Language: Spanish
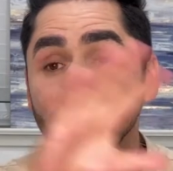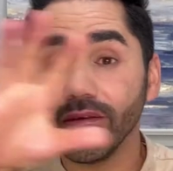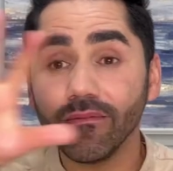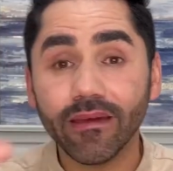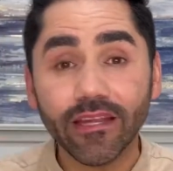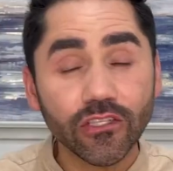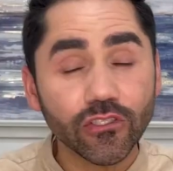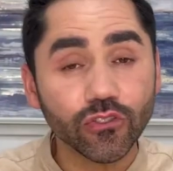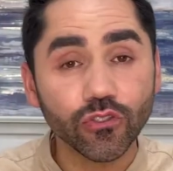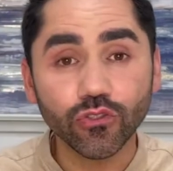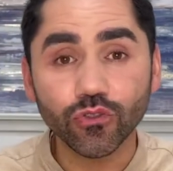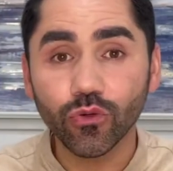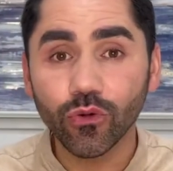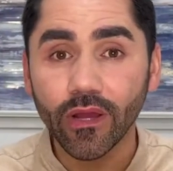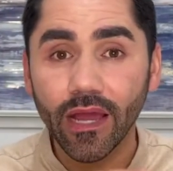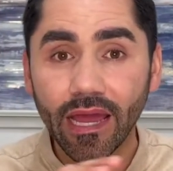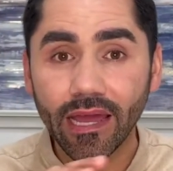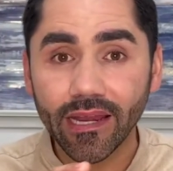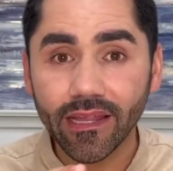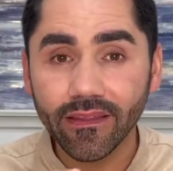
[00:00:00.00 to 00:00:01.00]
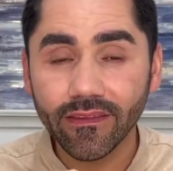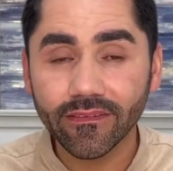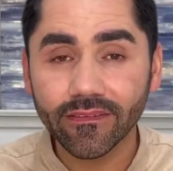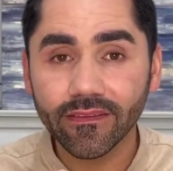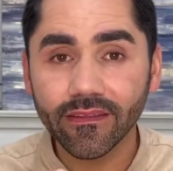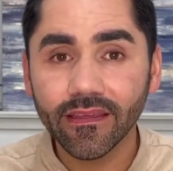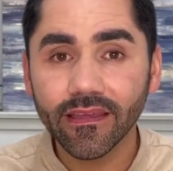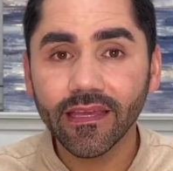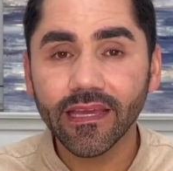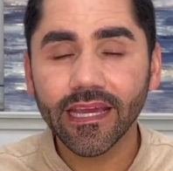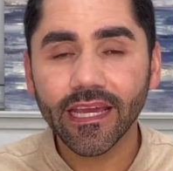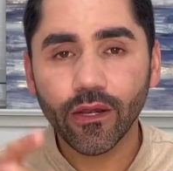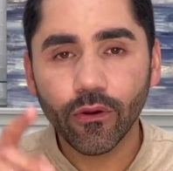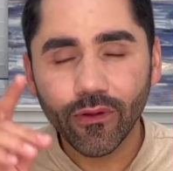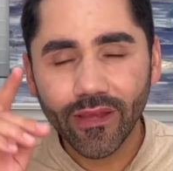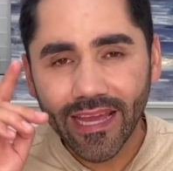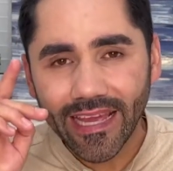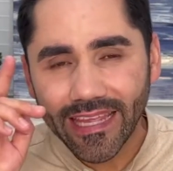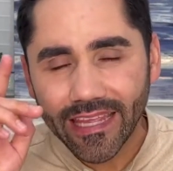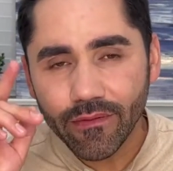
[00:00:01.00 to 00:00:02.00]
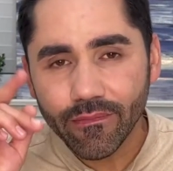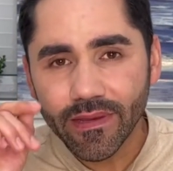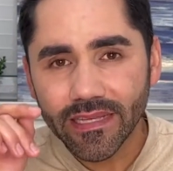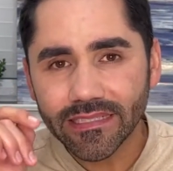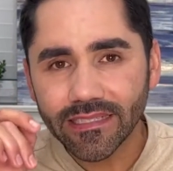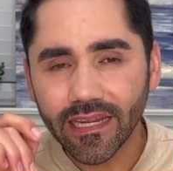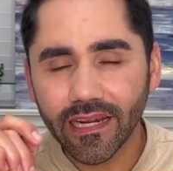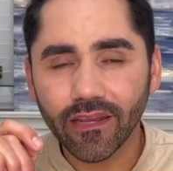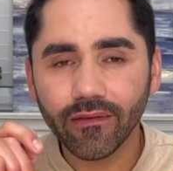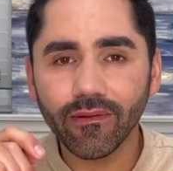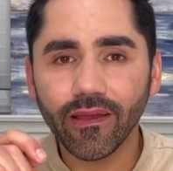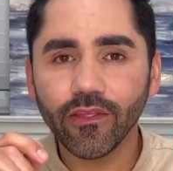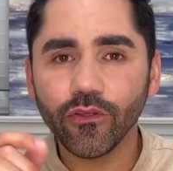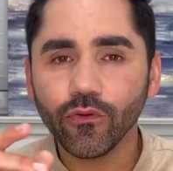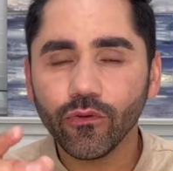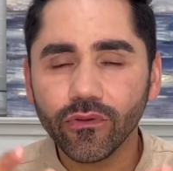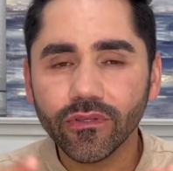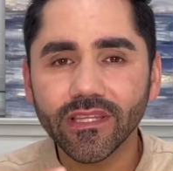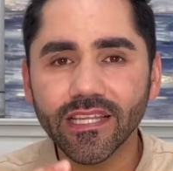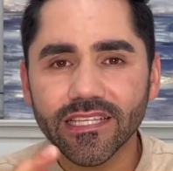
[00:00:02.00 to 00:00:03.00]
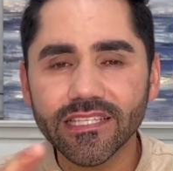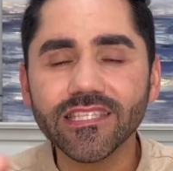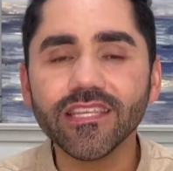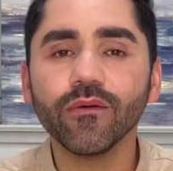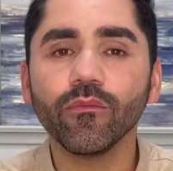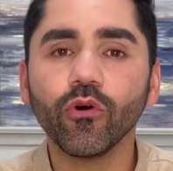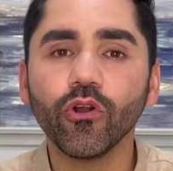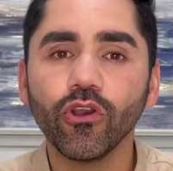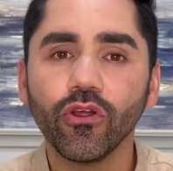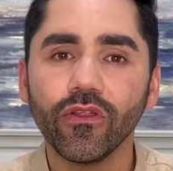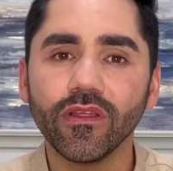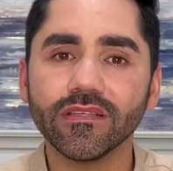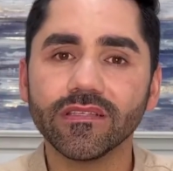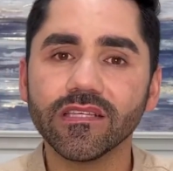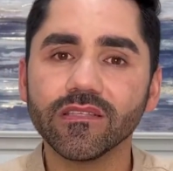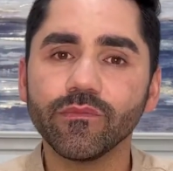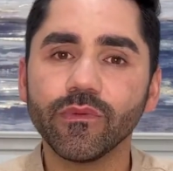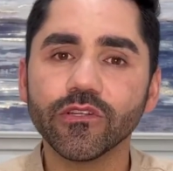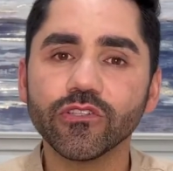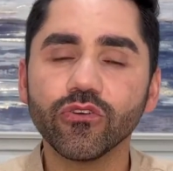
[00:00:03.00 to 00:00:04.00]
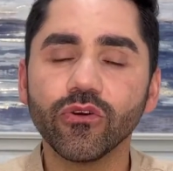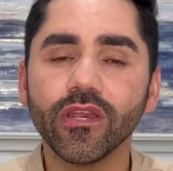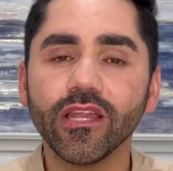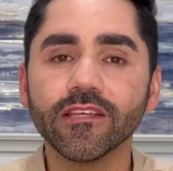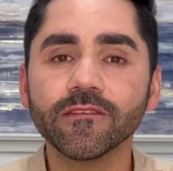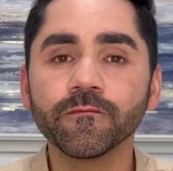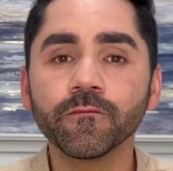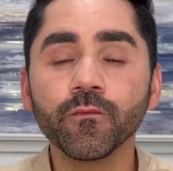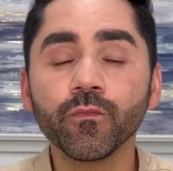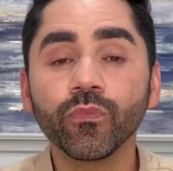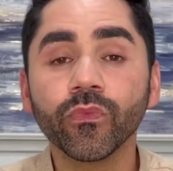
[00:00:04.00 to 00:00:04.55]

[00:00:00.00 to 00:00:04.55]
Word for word: a diversos lugares. Creo que aquí más arriba hay un testimonio de esas personas.